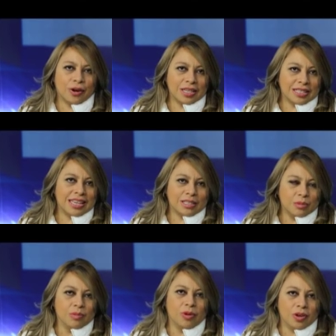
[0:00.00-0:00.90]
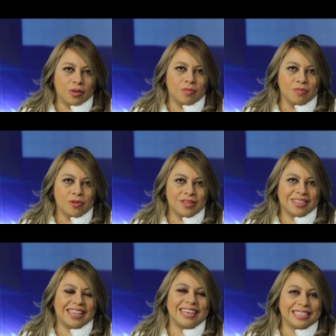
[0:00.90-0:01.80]
creo que sí es muy, muy
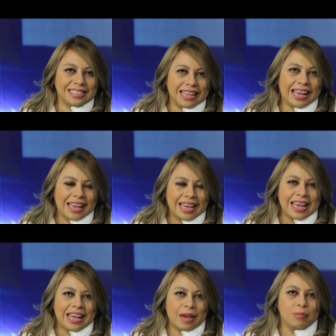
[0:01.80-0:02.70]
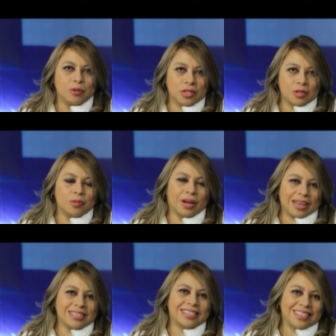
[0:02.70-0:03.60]
triste que muchas
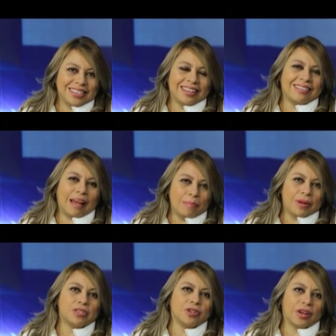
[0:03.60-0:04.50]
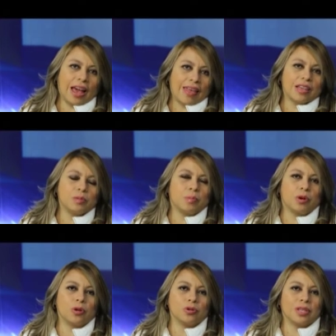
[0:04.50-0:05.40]
mujeres se sientan tan presionadas
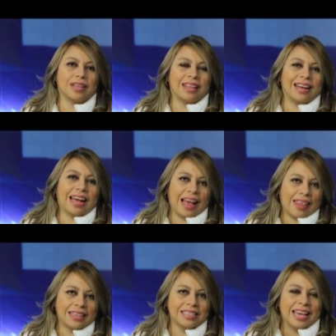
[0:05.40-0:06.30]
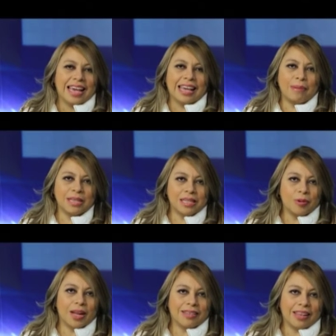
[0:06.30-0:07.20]
por lucir delgadas, que vas
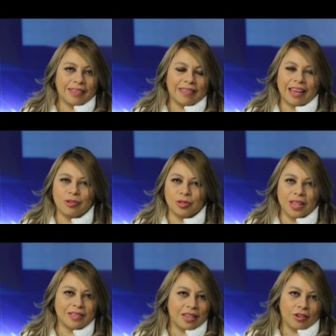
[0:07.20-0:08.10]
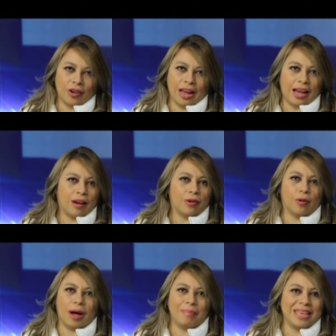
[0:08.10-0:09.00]
a una tienda y usted señora
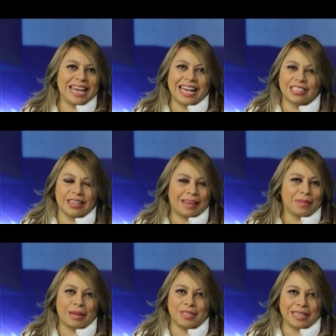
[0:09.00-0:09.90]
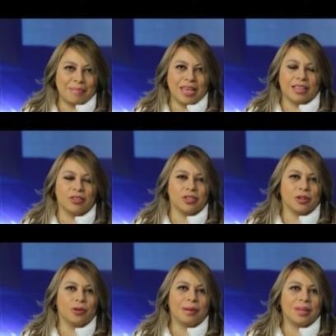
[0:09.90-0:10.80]
o amigas que, que me están viendo,
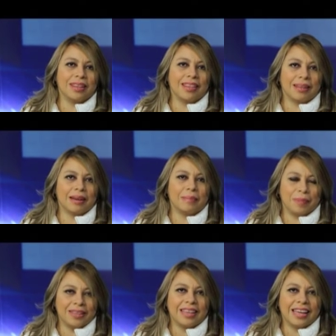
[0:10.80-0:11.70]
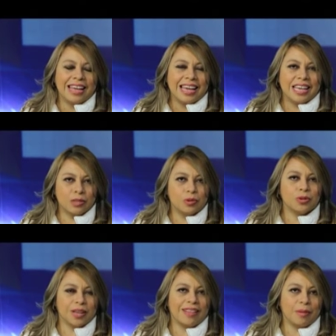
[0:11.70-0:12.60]
seguramente de repente es
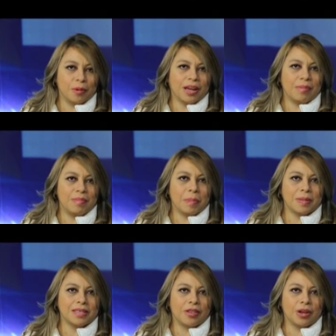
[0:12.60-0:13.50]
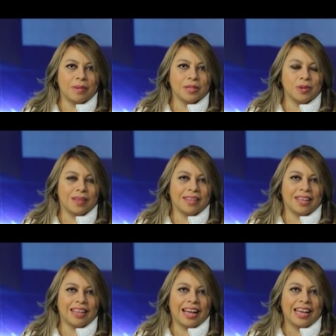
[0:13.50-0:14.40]
frustrante porque a mí me ha pasado que vas a una
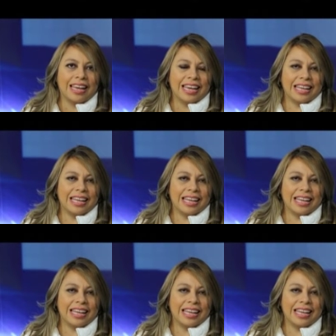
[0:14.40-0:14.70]
tienda